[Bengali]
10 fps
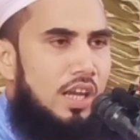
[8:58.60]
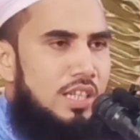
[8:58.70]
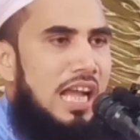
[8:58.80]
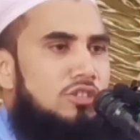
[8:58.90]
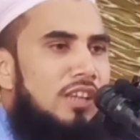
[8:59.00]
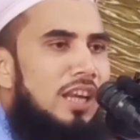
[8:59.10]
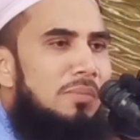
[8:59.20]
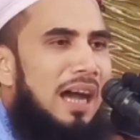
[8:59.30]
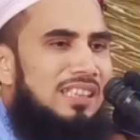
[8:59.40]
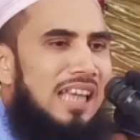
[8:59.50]
শাশুড়ির
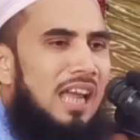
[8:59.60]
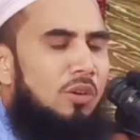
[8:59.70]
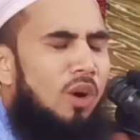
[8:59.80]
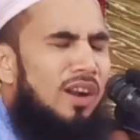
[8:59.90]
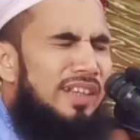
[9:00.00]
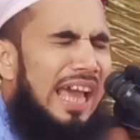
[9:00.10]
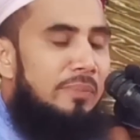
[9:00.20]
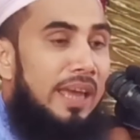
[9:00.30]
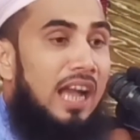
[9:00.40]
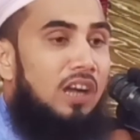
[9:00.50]
বাদ যায় হন্ডার
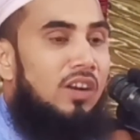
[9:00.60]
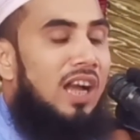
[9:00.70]
বেরে করে